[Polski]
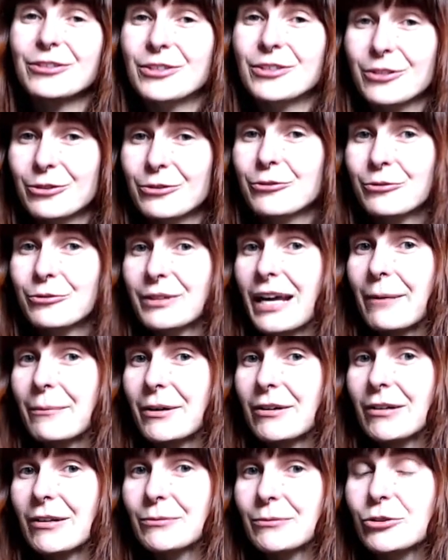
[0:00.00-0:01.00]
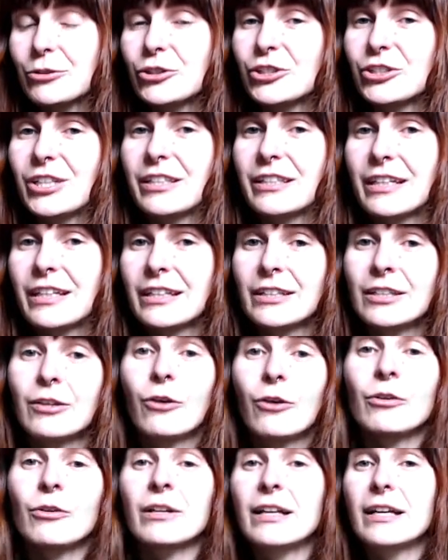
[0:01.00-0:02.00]
z którą ja miałam do czynienia i
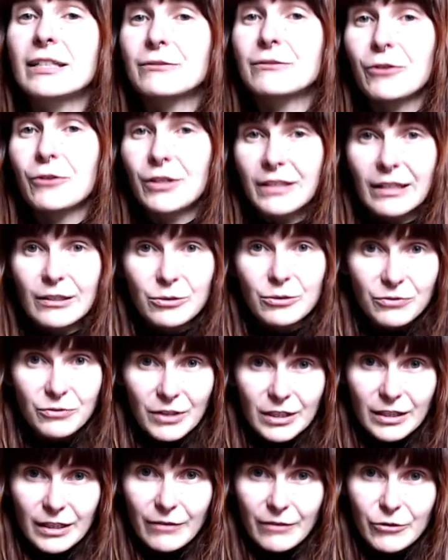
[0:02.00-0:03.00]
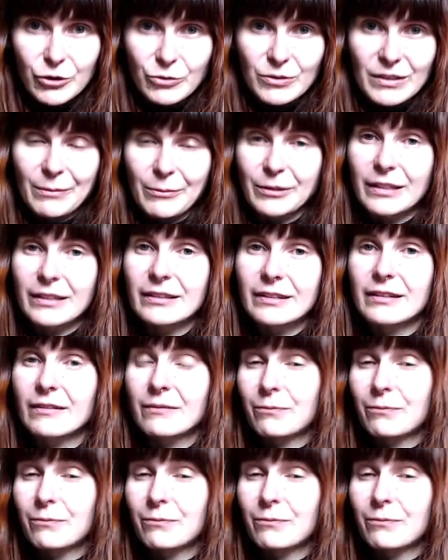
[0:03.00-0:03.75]
o ile swoich tekstów nigdy nie wyrzucam, one